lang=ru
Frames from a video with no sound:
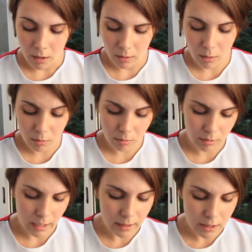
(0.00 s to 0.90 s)
Но
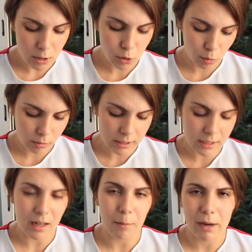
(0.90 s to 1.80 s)
я надеюсь, что у нас
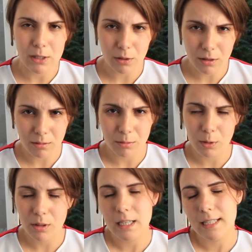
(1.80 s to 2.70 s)
это обойдет,
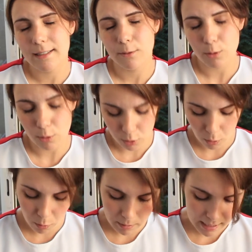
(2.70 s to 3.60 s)
но если вдруг
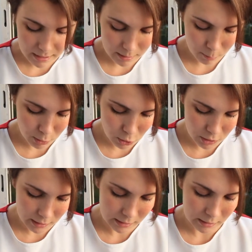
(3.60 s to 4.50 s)
что, у меня с собой
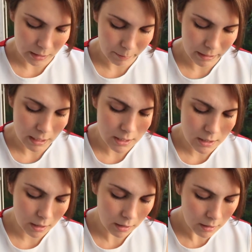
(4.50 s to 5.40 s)
4 таких
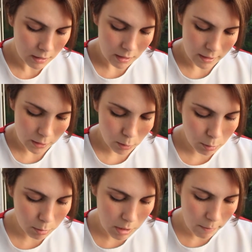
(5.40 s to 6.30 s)
пакетика, я
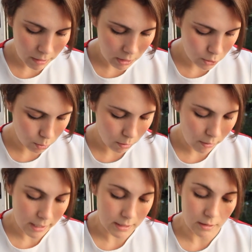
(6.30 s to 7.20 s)
думаю, мне пока что
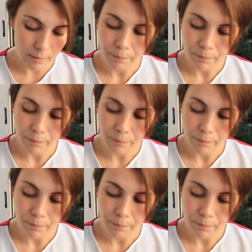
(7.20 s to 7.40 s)
хватит.